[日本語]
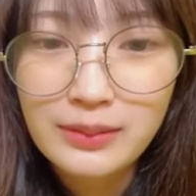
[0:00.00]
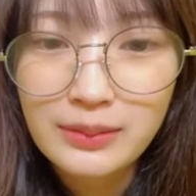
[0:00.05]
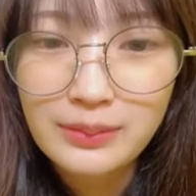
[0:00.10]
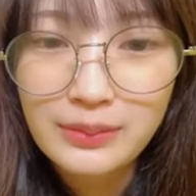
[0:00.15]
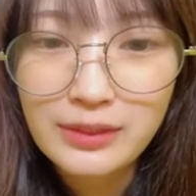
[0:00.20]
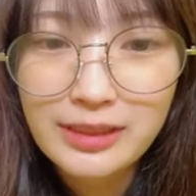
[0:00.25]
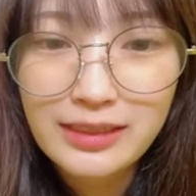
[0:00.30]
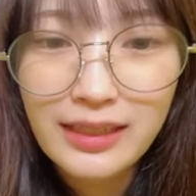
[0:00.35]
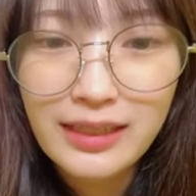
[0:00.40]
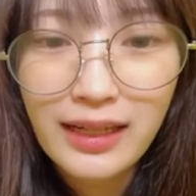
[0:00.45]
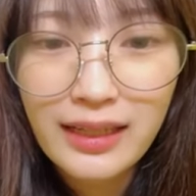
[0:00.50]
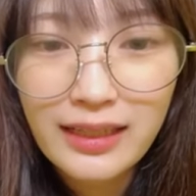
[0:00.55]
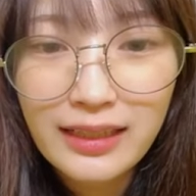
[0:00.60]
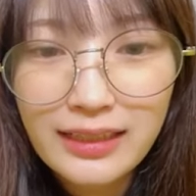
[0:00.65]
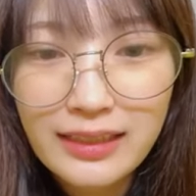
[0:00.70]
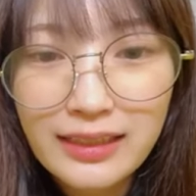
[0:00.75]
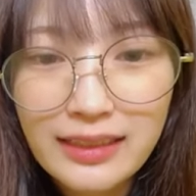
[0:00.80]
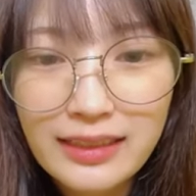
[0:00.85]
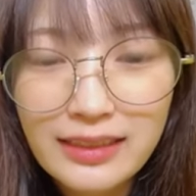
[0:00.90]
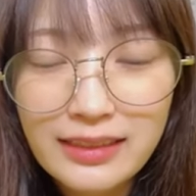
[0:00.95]
みさ
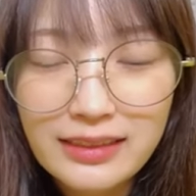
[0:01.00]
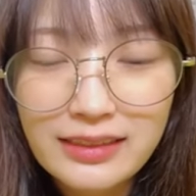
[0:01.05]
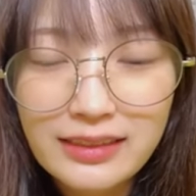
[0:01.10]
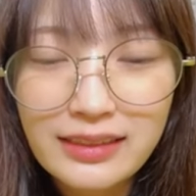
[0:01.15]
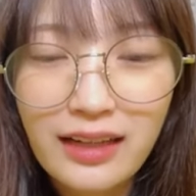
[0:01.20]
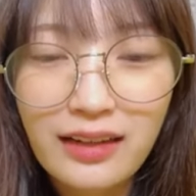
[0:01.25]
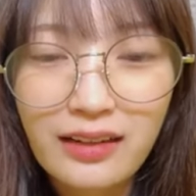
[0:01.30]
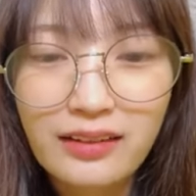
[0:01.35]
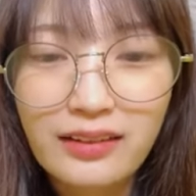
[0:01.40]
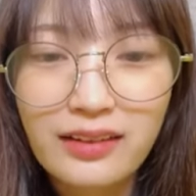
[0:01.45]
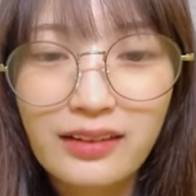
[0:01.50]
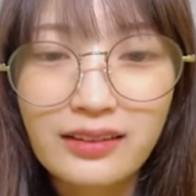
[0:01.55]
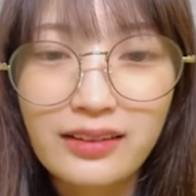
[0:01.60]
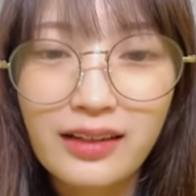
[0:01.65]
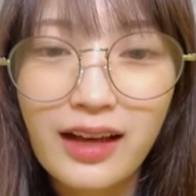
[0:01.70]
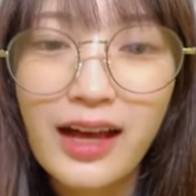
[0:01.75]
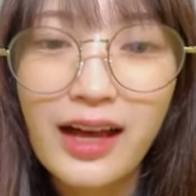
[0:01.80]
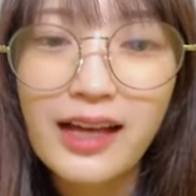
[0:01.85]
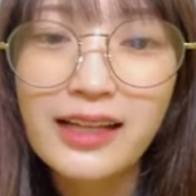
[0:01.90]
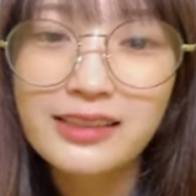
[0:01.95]
きさん
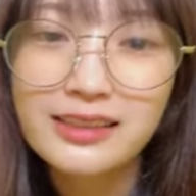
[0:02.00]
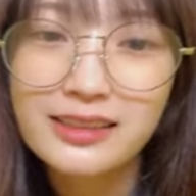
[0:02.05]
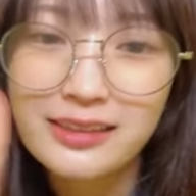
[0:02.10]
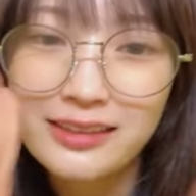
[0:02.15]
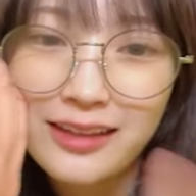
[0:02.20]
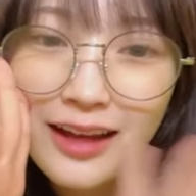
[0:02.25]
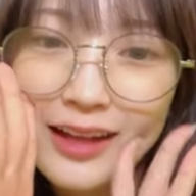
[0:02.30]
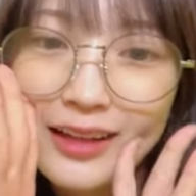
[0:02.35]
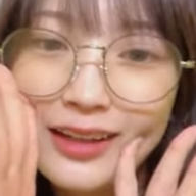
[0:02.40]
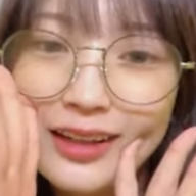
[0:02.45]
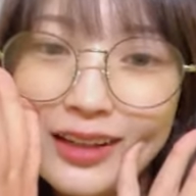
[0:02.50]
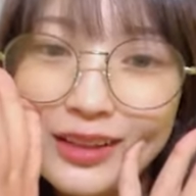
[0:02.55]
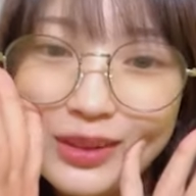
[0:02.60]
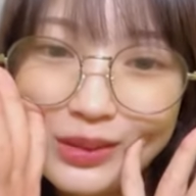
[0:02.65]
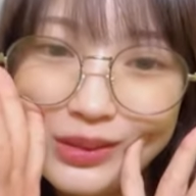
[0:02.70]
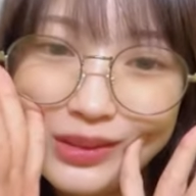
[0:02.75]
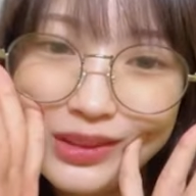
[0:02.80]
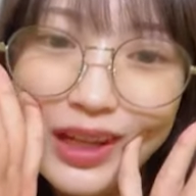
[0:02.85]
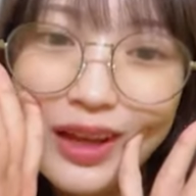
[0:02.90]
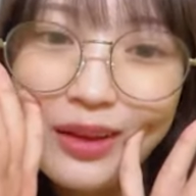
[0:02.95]
アイスありがと
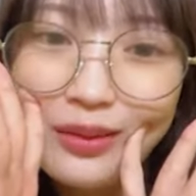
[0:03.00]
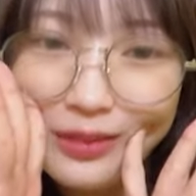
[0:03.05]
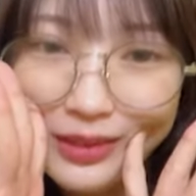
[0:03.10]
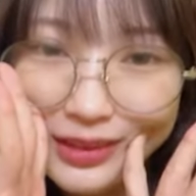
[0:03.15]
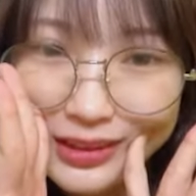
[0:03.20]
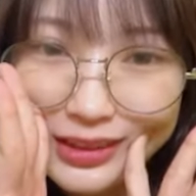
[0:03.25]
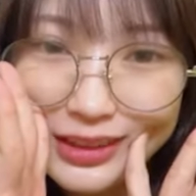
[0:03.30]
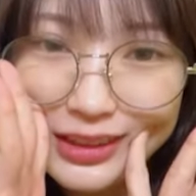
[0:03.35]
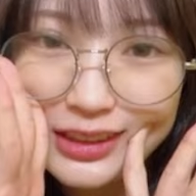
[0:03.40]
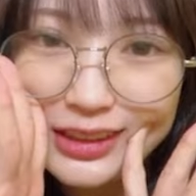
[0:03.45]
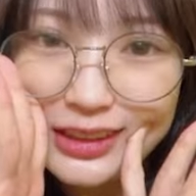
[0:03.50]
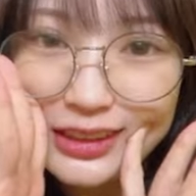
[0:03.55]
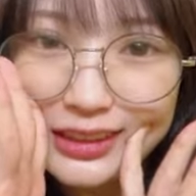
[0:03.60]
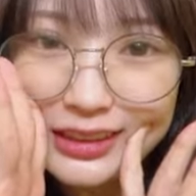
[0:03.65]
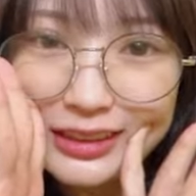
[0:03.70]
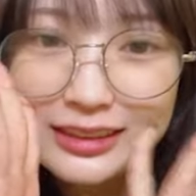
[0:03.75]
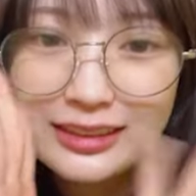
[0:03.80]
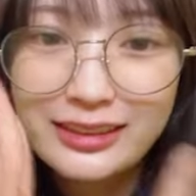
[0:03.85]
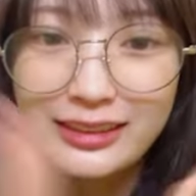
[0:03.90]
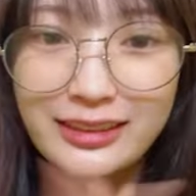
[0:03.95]
うございま
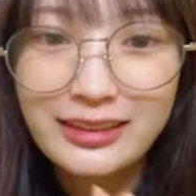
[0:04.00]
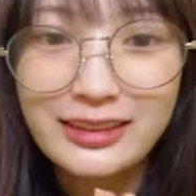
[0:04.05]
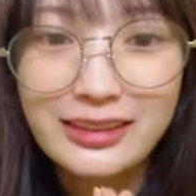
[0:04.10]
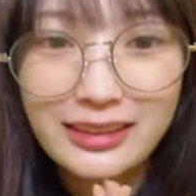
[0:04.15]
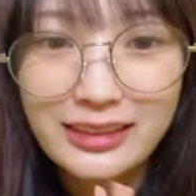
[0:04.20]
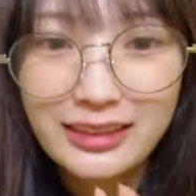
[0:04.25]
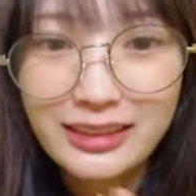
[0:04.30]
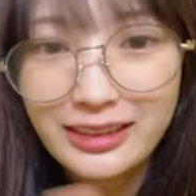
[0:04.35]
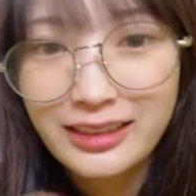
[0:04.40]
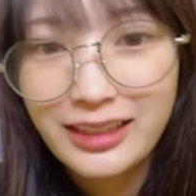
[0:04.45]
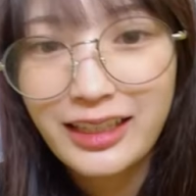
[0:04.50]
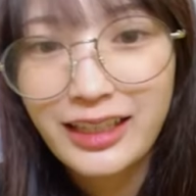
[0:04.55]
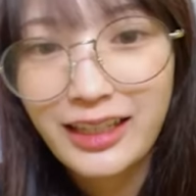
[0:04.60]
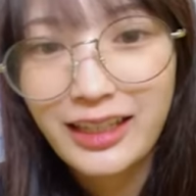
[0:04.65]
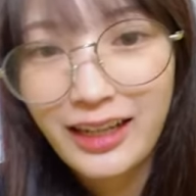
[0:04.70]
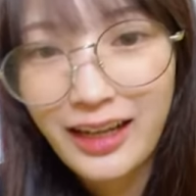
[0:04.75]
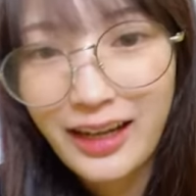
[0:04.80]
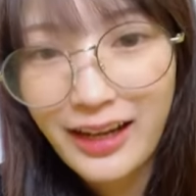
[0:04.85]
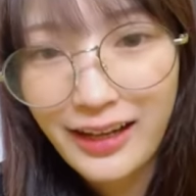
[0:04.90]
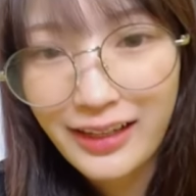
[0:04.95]
す
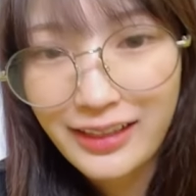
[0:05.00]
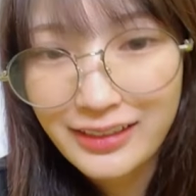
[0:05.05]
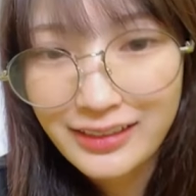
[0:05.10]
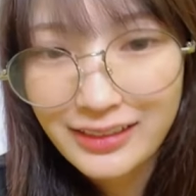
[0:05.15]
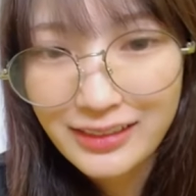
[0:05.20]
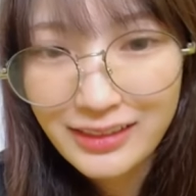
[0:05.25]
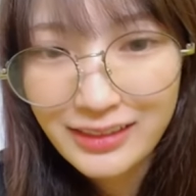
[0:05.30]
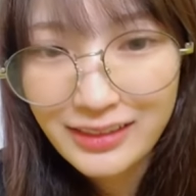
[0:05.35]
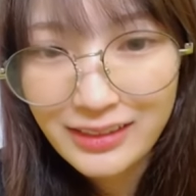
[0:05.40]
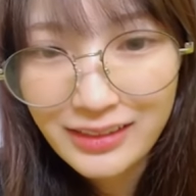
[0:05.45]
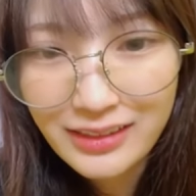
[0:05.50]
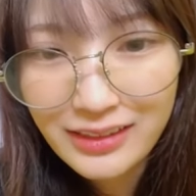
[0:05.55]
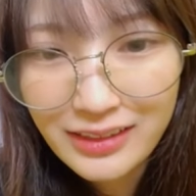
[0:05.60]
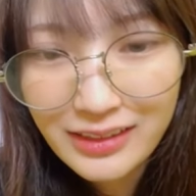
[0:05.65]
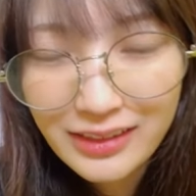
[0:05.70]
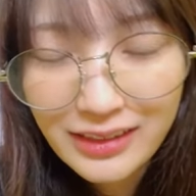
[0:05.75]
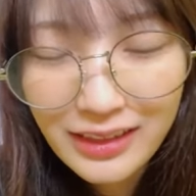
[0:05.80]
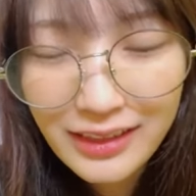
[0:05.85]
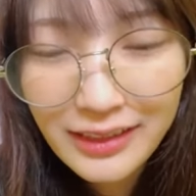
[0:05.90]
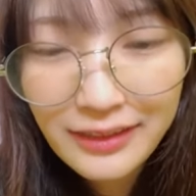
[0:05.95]
アイス
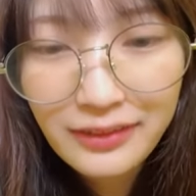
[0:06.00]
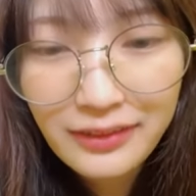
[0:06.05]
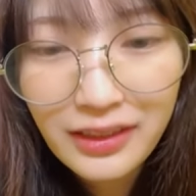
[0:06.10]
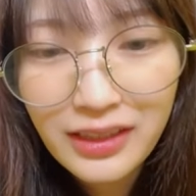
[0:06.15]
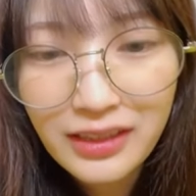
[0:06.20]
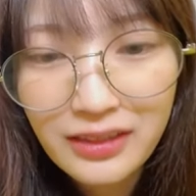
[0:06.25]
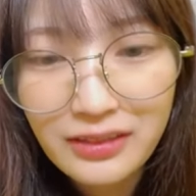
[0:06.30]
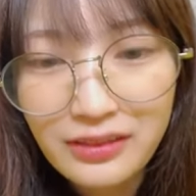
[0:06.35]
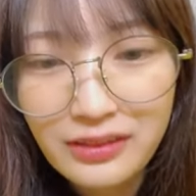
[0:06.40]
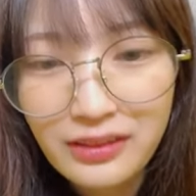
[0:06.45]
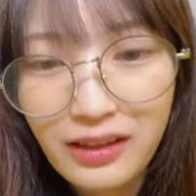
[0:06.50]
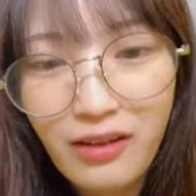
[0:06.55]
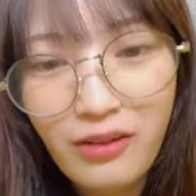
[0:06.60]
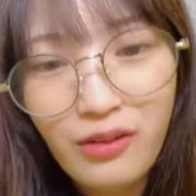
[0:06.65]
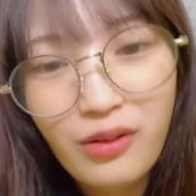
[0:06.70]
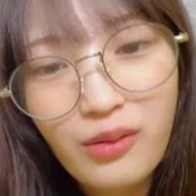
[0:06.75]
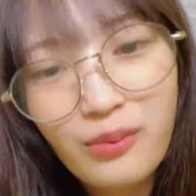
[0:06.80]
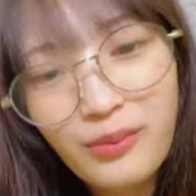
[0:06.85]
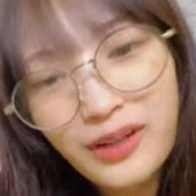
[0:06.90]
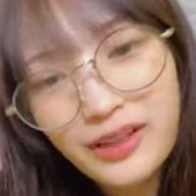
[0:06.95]
インフィニットさん
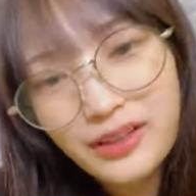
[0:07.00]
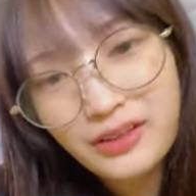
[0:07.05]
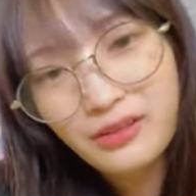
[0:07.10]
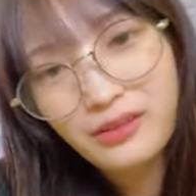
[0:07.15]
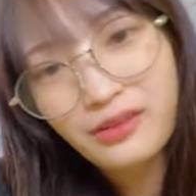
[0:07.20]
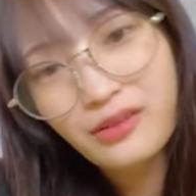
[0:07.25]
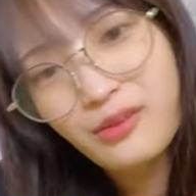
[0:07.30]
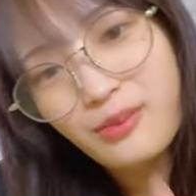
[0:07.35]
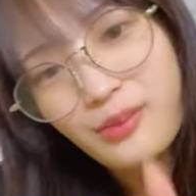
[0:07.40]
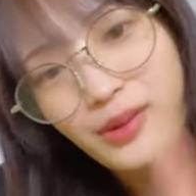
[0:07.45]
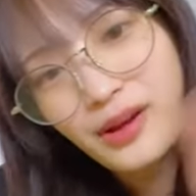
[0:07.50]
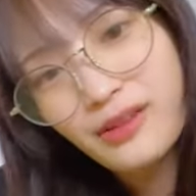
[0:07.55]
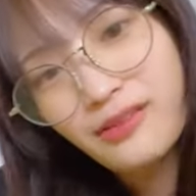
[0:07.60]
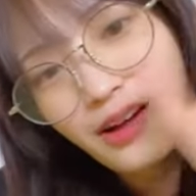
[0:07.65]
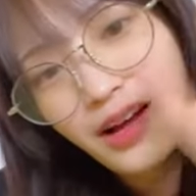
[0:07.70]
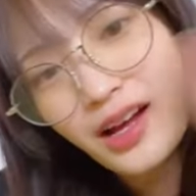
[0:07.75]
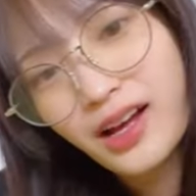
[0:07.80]
こんばんはこんばんは